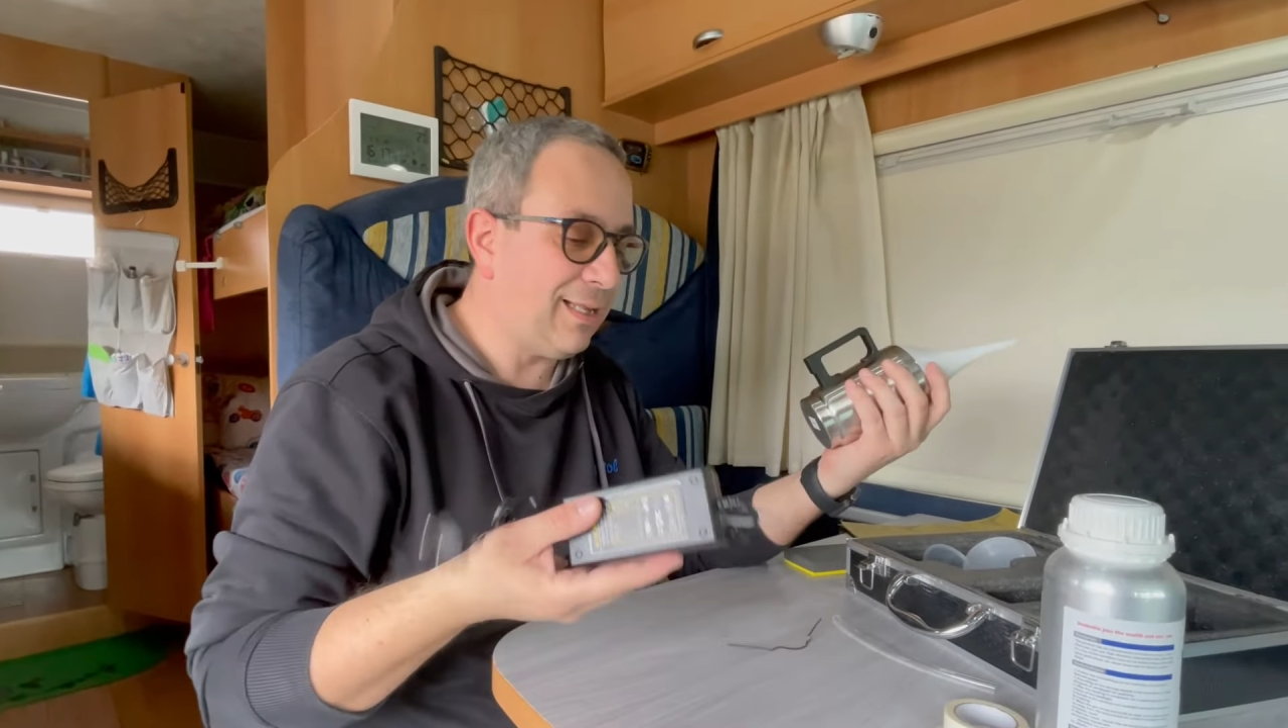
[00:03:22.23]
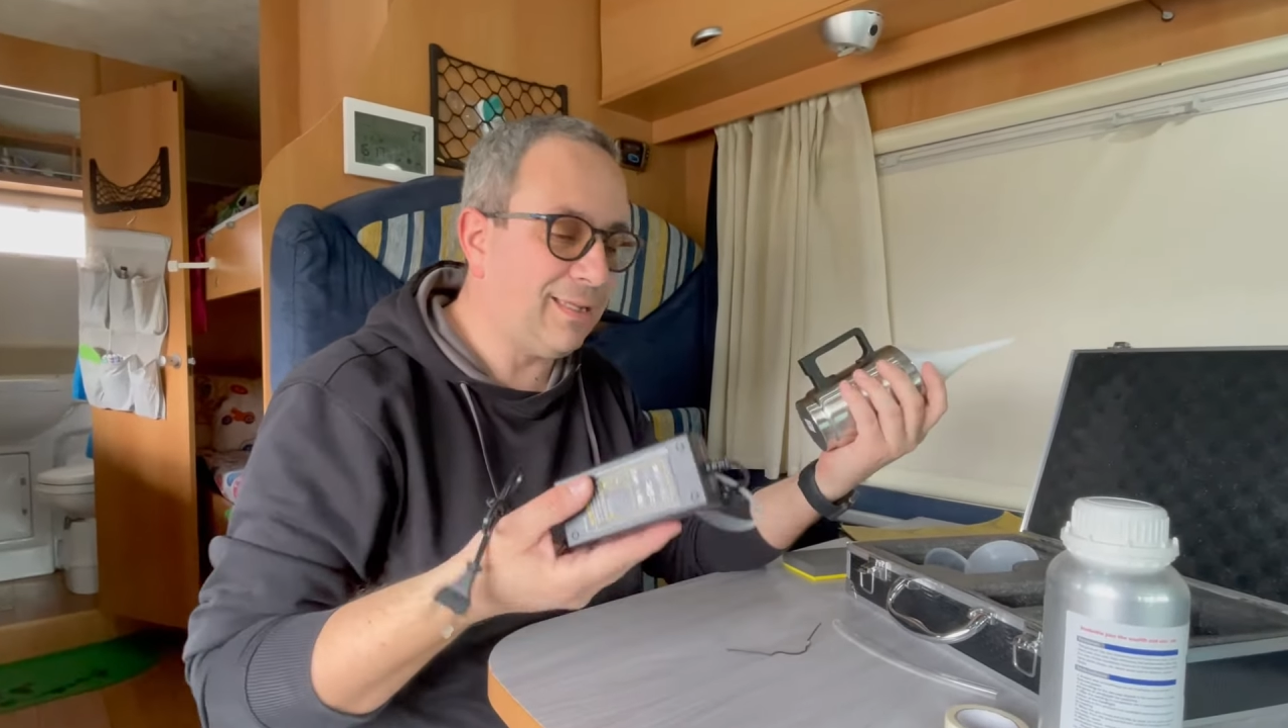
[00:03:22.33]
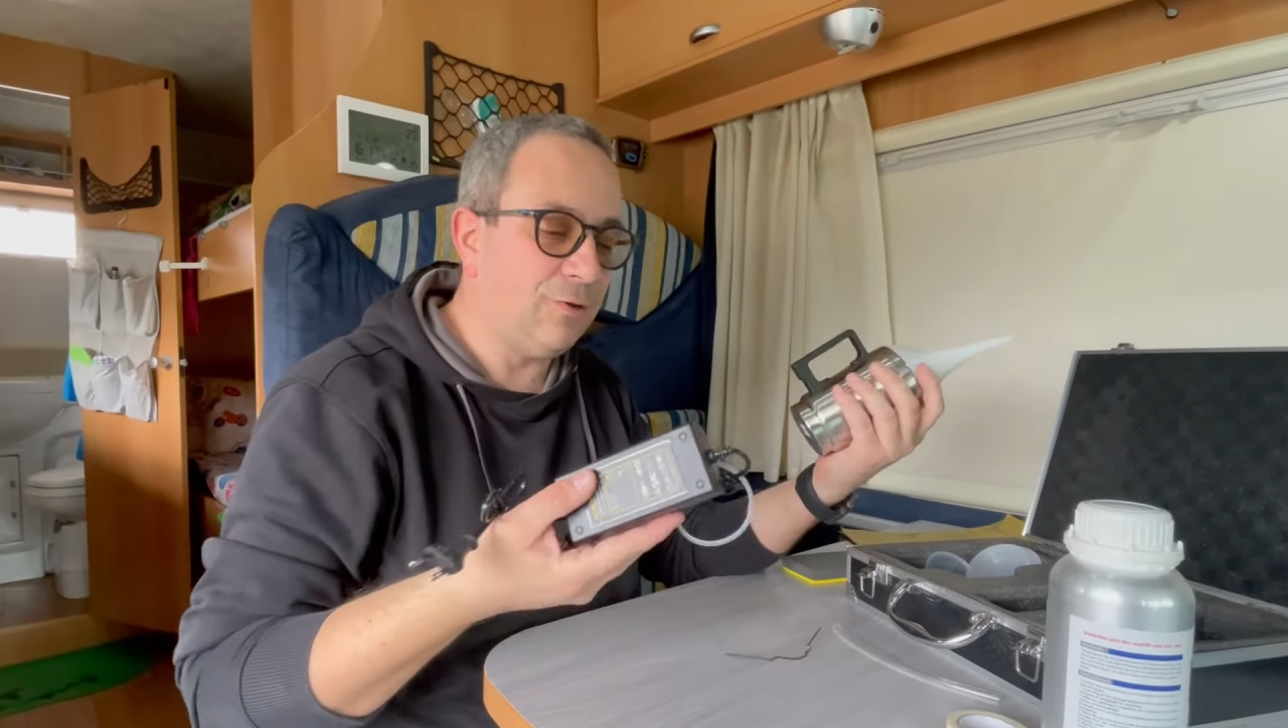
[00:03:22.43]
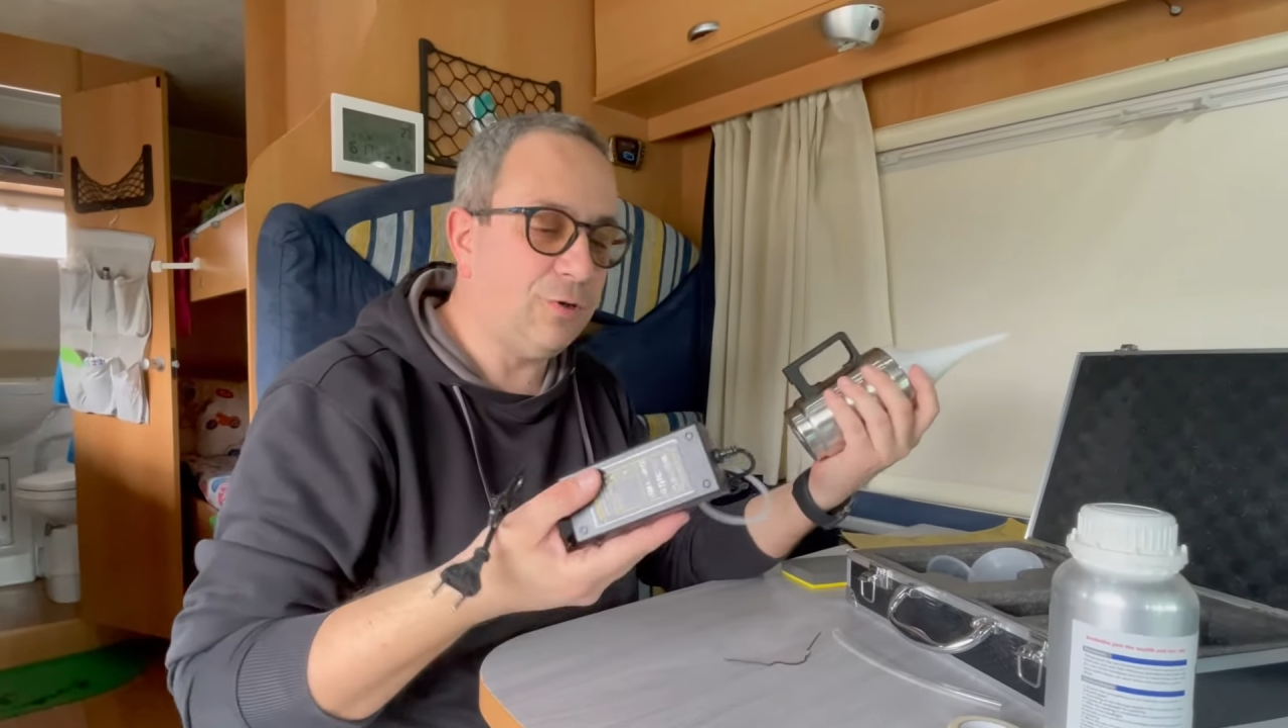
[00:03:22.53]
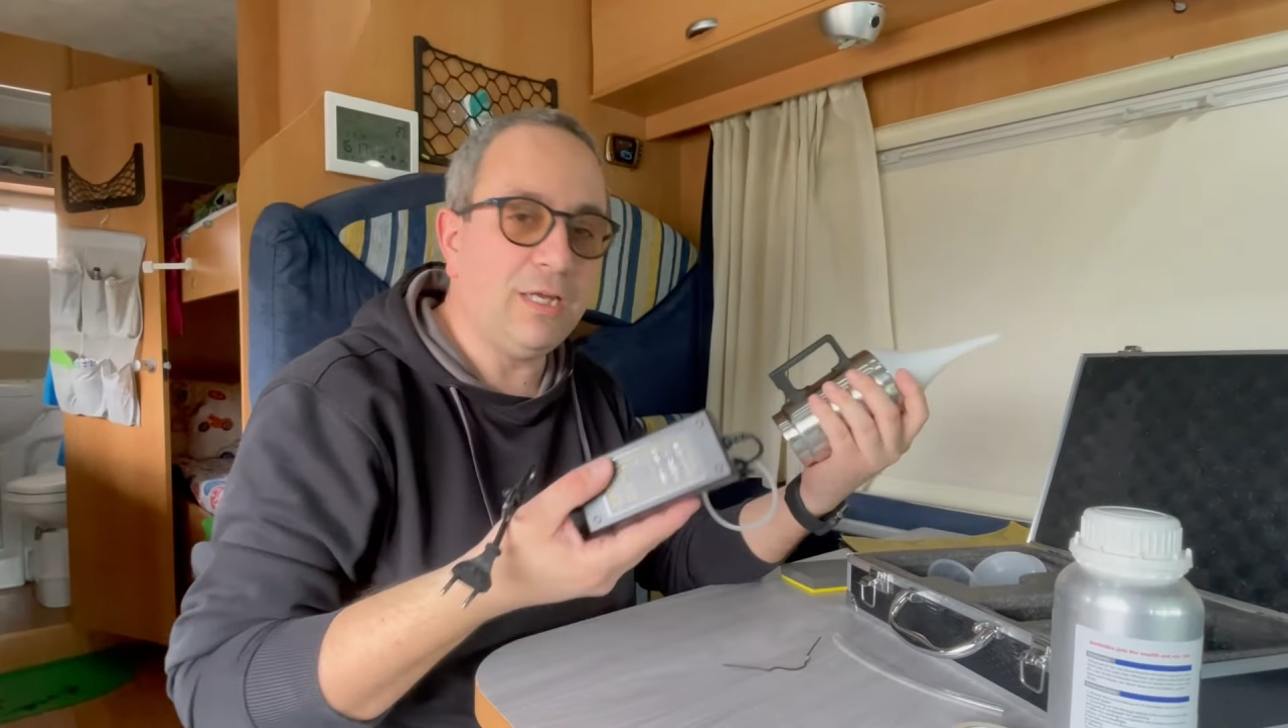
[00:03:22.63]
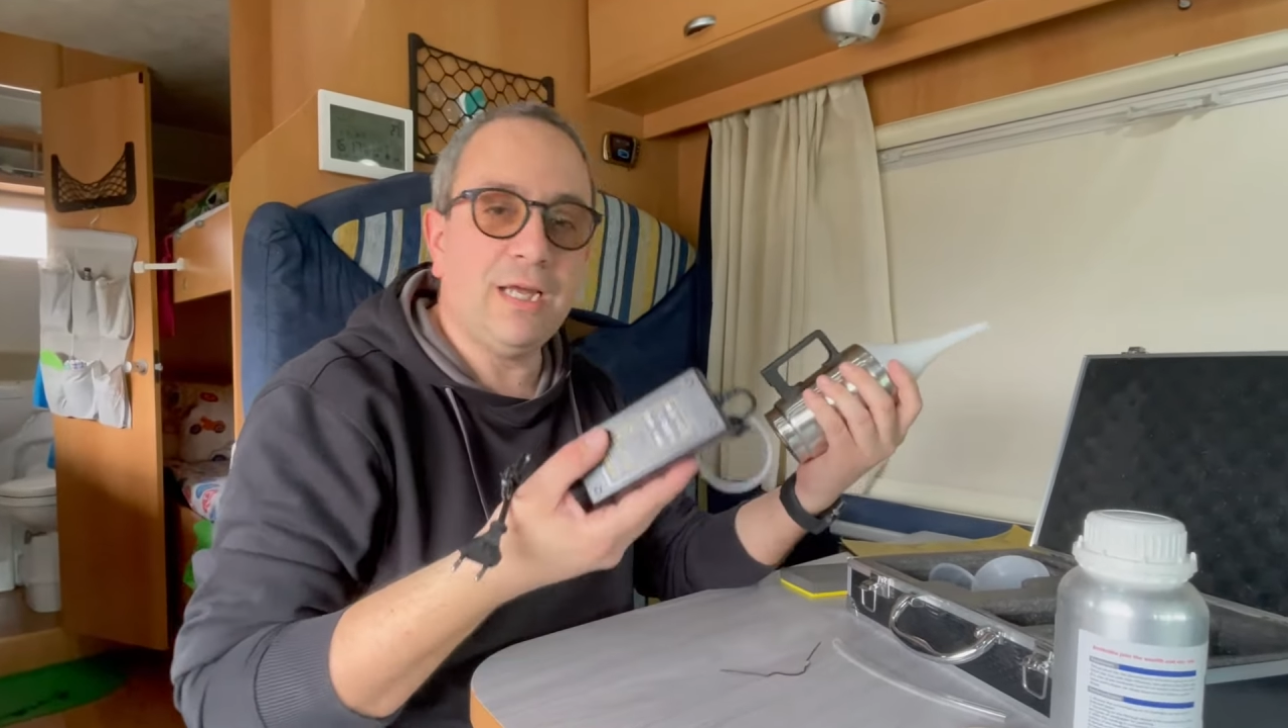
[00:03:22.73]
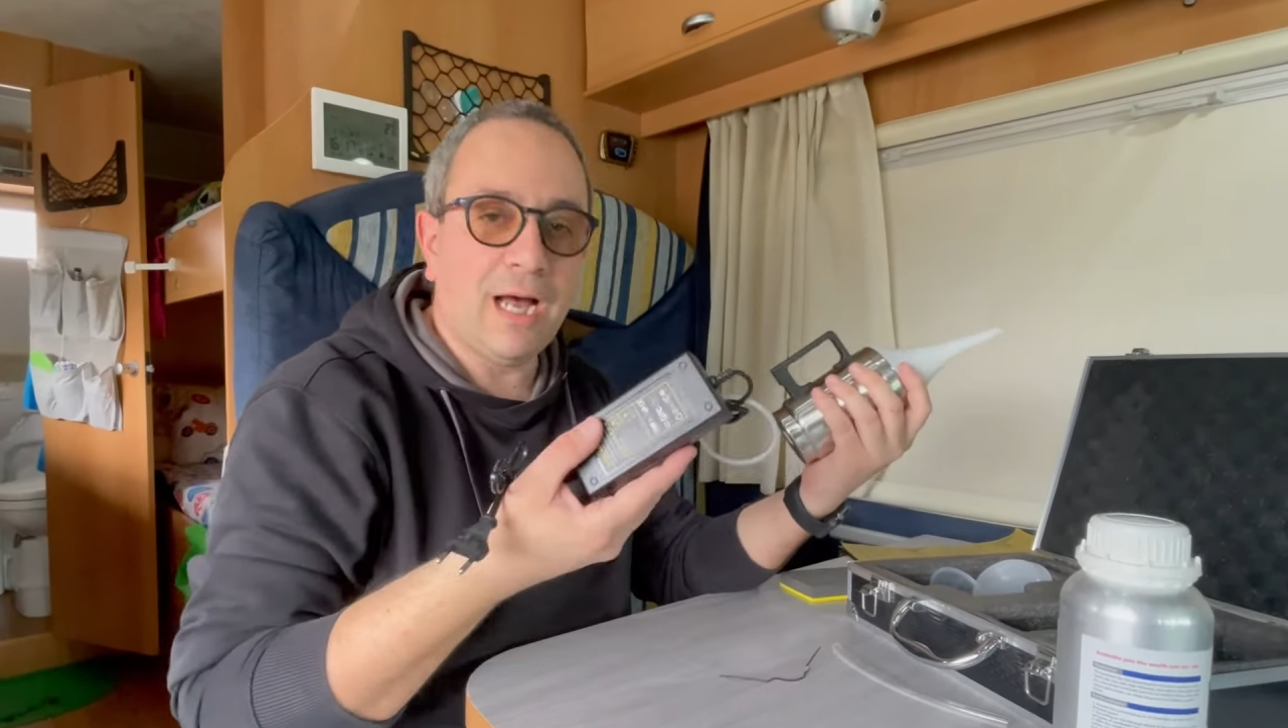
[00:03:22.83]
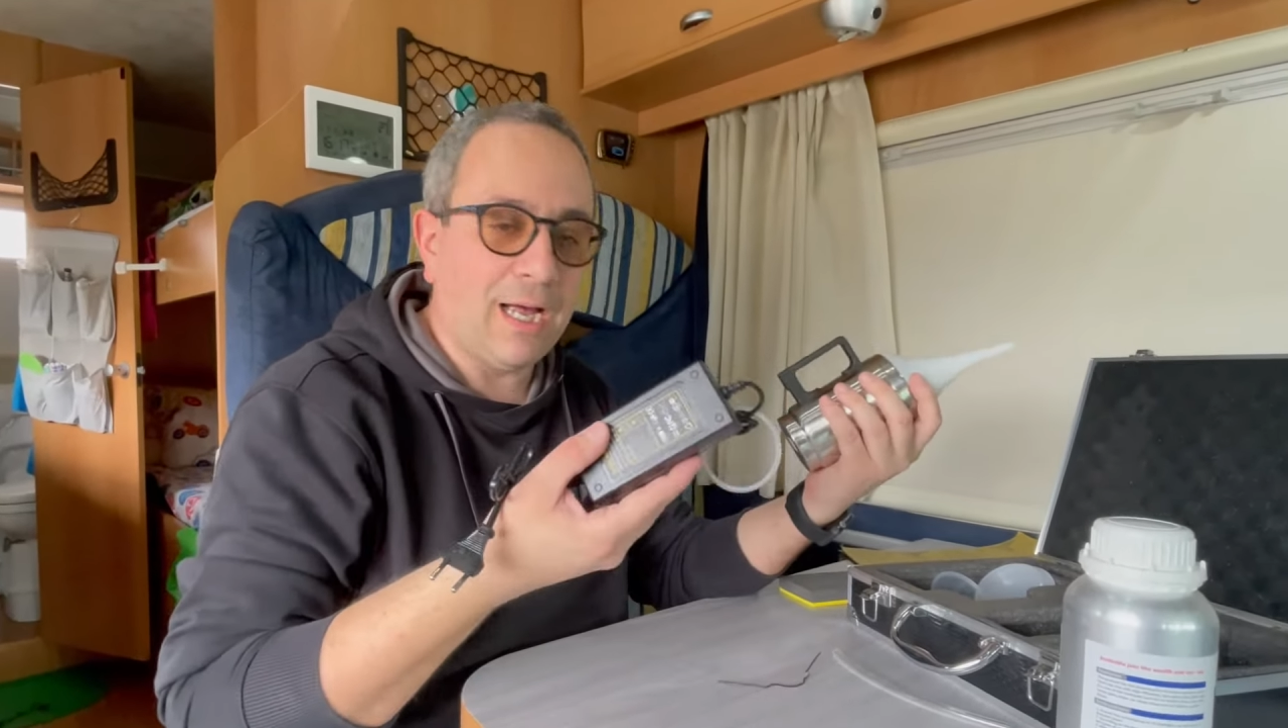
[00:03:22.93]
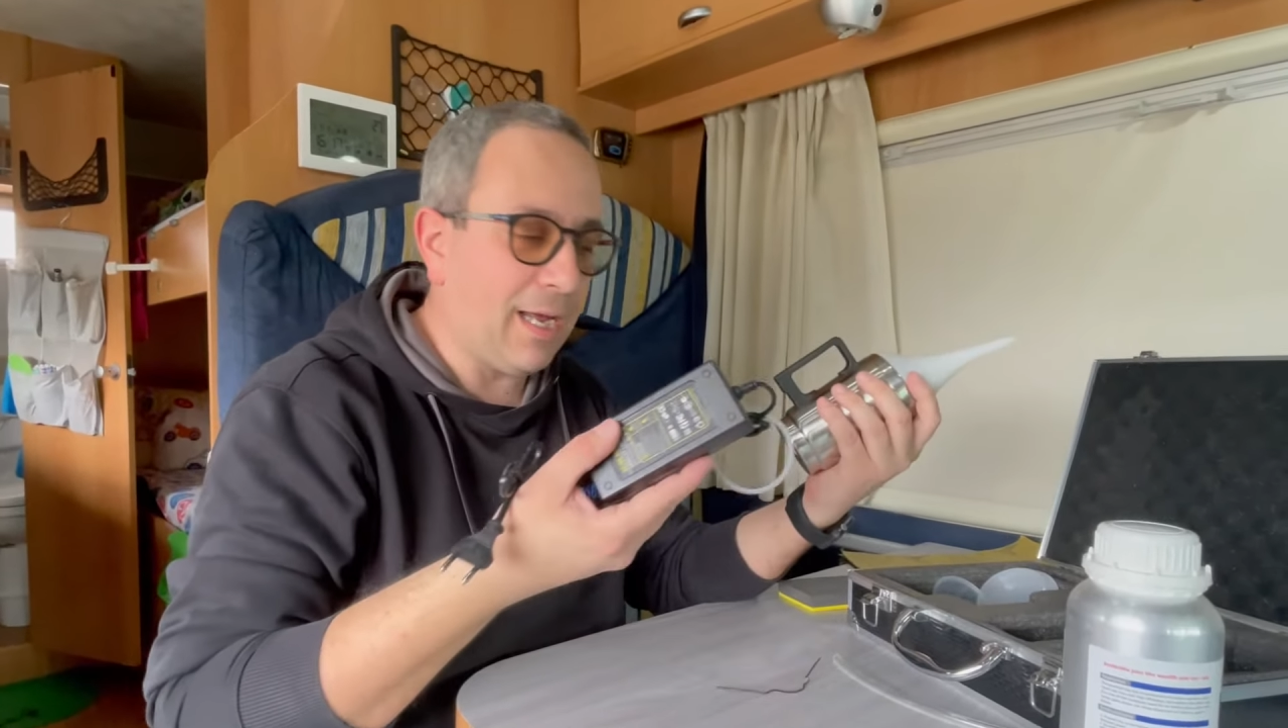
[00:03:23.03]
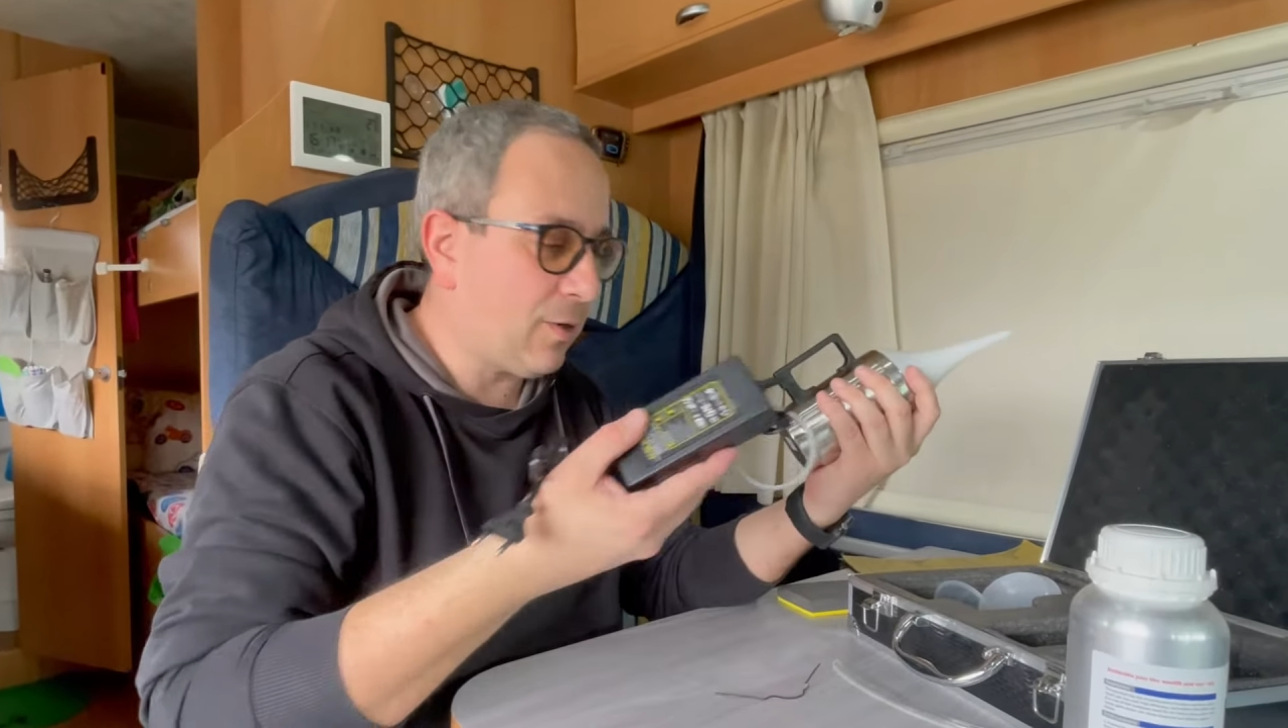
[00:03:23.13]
teoria è